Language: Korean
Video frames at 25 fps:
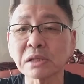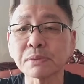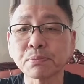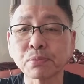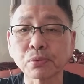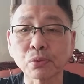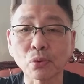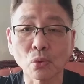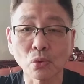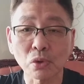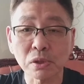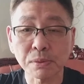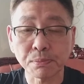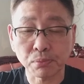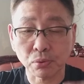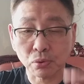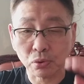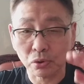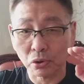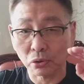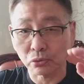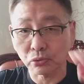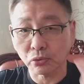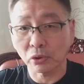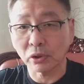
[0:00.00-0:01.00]
50%
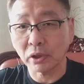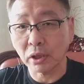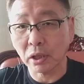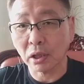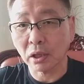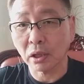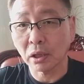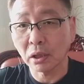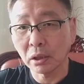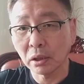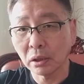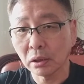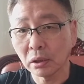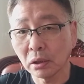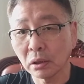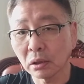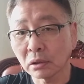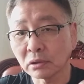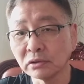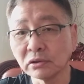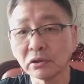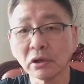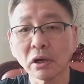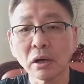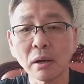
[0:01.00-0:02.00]
정도인데
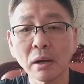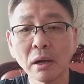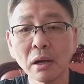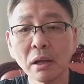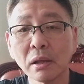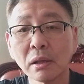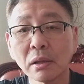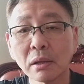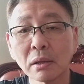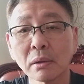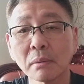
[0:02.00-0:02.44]
그걸